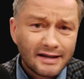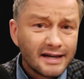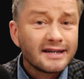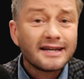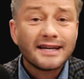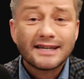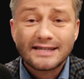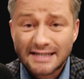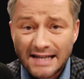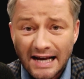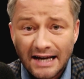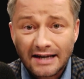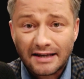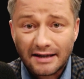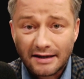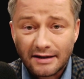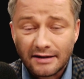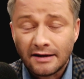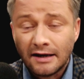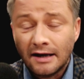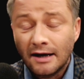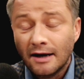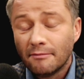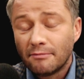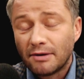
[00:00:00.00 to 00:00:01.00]
Jedna z
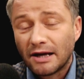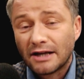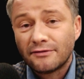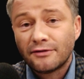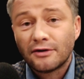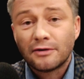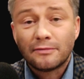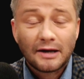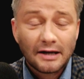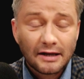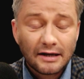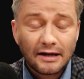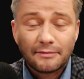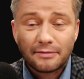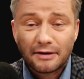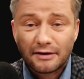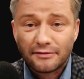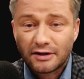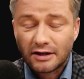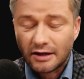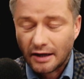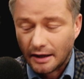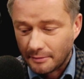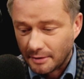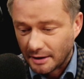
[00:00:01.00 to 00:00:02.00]
takich platform, ale
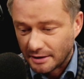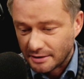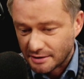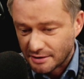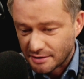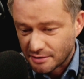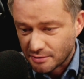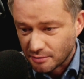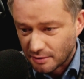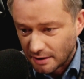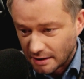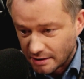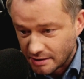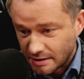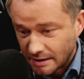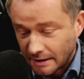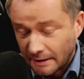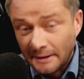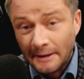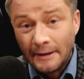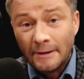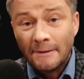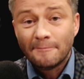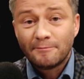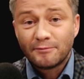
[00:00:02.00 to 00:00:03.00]
naprawdę najbardziej skuteczna.
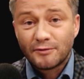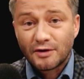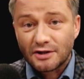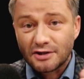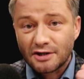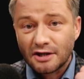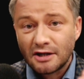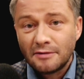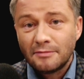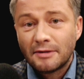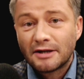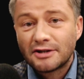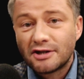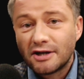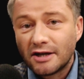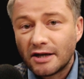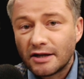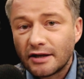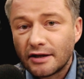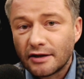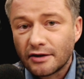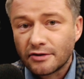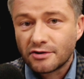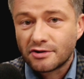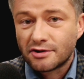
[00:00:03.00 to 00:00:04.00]
To jeżeli macie
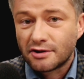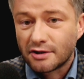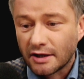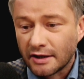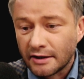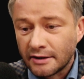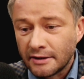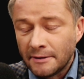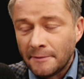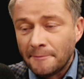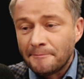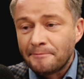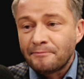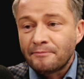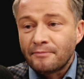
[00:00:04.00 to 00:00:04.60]
jeden odcinek,